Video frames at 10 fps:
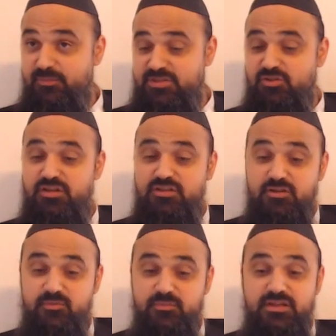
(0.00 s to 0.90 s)
Parce que quand un
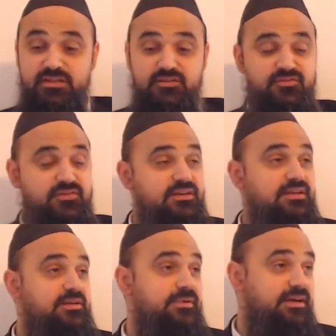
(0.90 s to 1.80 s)
homme il, fait,
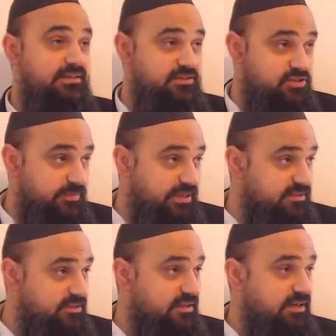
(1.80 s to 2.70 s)
il est Mechalel
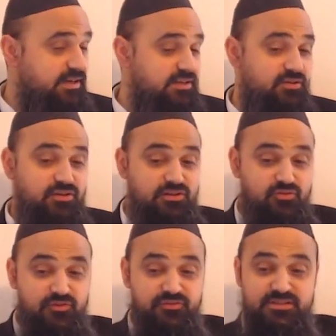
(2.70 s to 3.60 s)
Shabbat, alors, il
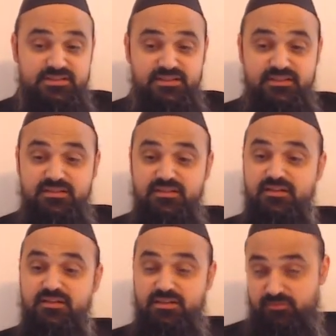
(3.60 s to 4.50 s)
doit fixer,
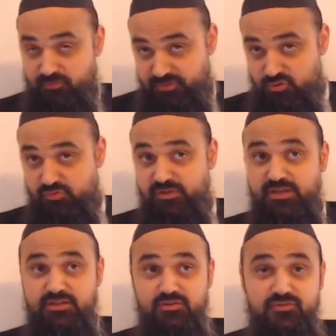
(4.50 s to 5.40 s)
il veut faire
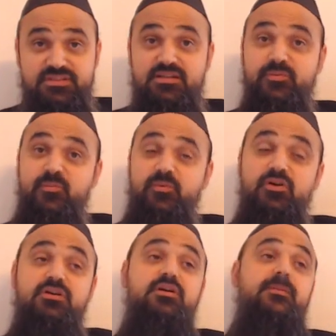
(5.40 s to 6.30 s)
tchouva, il doit fixer un
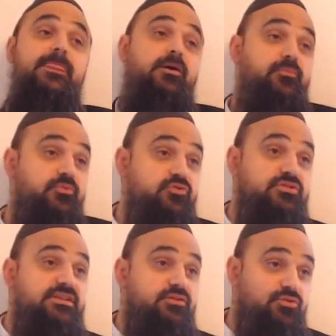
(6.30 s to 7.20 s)
moment, en
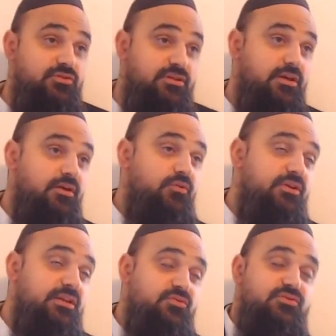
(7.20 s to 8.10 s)
plus d'études,
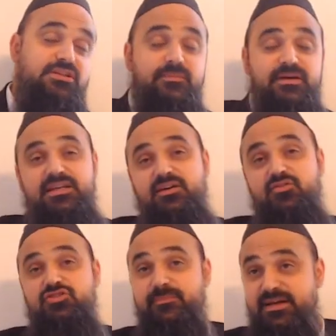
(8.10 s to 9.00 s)
où il étudie la balle à la
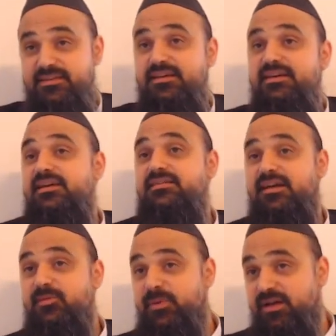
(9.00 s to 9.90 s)
halachot Shabbat,
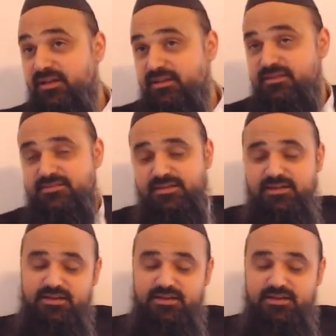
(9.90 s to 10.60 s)
ça répare ça